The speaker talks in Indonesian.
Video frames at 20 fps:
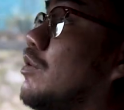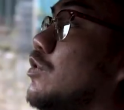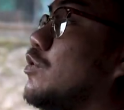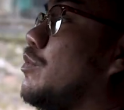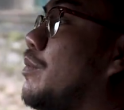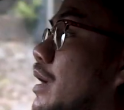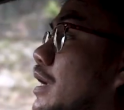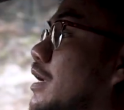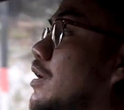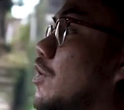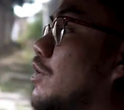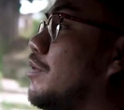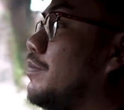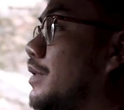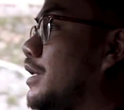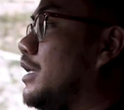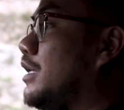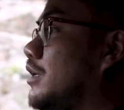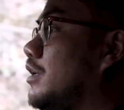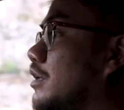gua nyobain di
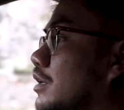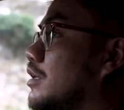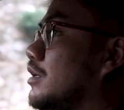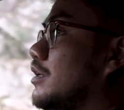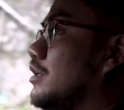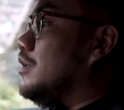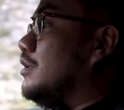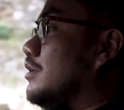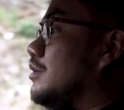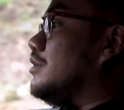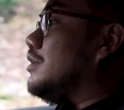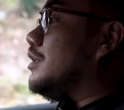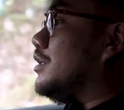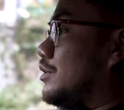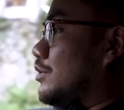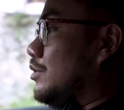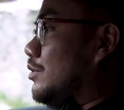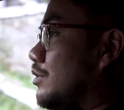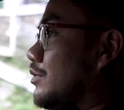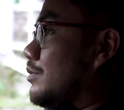Obri
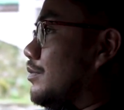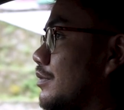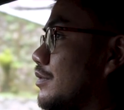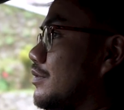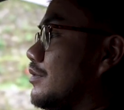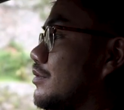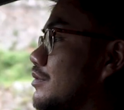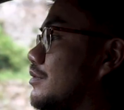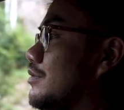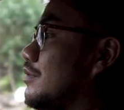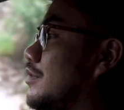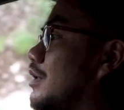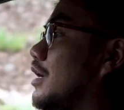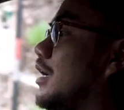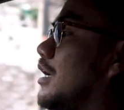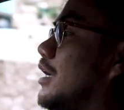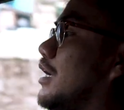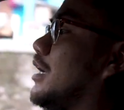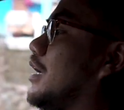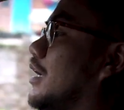itu wah